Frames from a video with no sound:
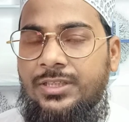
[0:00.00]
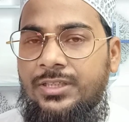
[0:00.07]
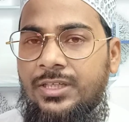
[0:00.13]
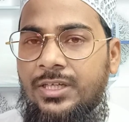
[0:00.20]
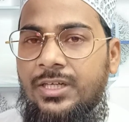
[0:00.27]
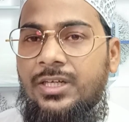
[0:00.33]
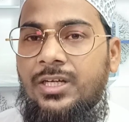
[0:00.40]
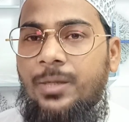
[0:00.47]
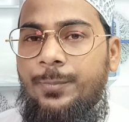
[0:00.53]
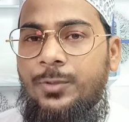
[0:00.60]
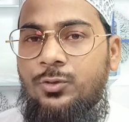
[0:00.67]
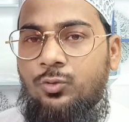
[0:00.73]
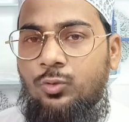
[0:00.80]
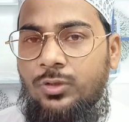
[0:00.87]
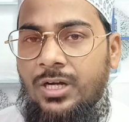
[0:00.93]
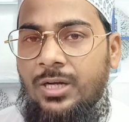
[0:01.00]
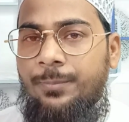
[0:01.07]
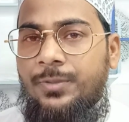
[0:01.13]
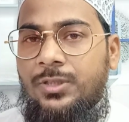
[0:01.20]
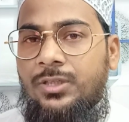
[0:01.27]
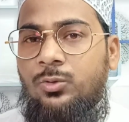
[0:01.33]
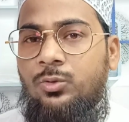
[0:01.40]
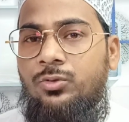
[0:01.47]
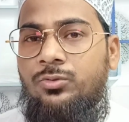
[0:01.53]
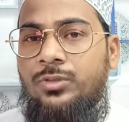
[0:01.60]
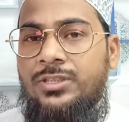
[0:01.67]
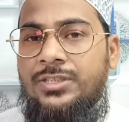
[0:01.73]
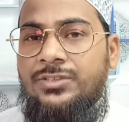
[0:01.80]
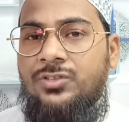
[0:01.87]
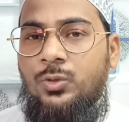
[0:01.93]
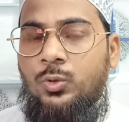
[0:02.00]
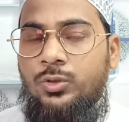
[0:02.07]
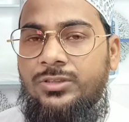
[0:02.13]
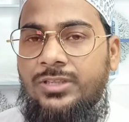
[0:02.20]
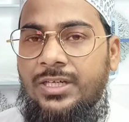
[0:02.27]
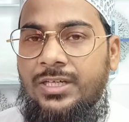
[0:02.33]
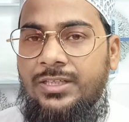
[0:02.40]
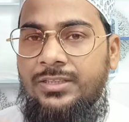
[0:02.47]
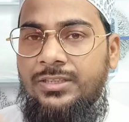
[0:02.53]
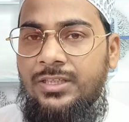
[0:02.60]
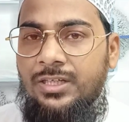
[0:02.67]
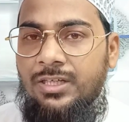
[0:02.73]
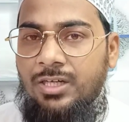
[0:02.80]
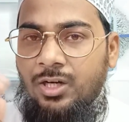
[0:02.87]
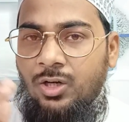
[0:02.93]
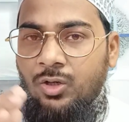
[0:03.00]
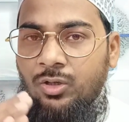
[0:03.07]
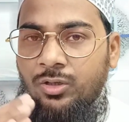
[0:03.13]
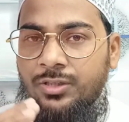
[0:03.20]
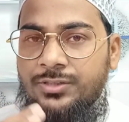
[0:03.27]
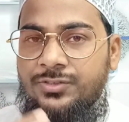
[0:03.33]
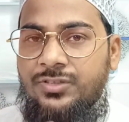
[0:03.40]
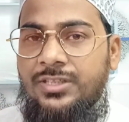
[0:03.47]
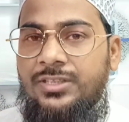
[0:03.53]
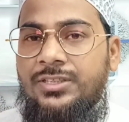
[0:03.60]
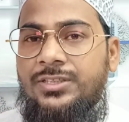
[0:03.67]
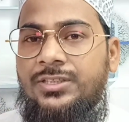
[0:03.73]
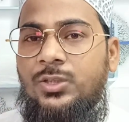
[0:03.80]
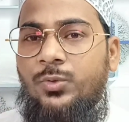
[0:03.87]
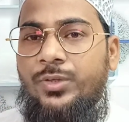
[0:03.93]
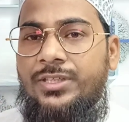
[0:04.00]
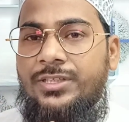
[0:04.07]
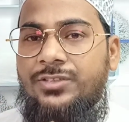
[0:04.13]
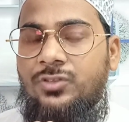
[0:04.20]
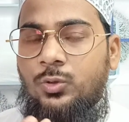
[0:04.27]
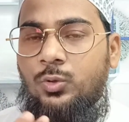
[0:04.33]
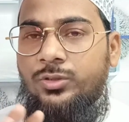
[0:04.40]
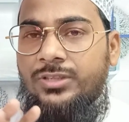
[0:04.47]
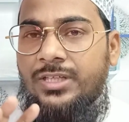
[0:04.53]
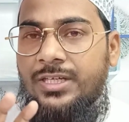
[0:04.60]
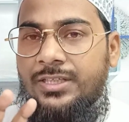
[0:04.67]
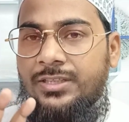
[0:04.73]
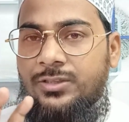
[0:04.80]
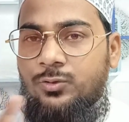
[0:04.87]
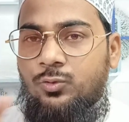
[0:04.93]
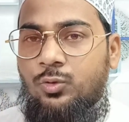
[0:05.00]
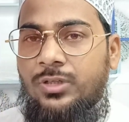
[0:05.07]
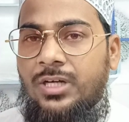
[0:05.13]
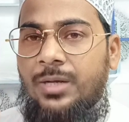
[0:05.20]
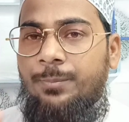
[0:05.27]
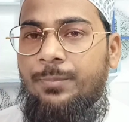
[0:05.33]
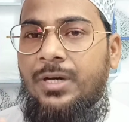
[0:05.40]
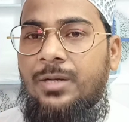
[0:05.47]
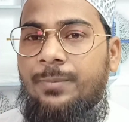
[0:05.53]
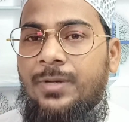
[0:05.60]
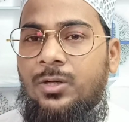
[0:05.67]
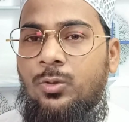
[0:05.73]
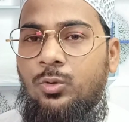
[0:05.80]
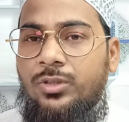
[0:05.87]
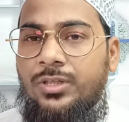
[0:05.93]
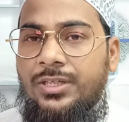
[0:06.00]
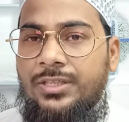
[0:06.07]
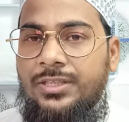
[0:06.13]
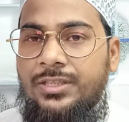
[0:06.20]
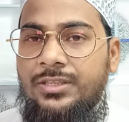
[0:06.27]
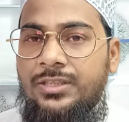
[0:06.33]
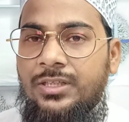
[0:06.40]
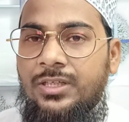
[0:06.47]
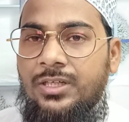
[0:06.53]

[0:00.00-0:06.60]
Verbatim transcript: हैं कभी ज़ुकाम के वजह से होता है और सर्दी की वजह से होता है कि ज़ुकाम बार बार हो करके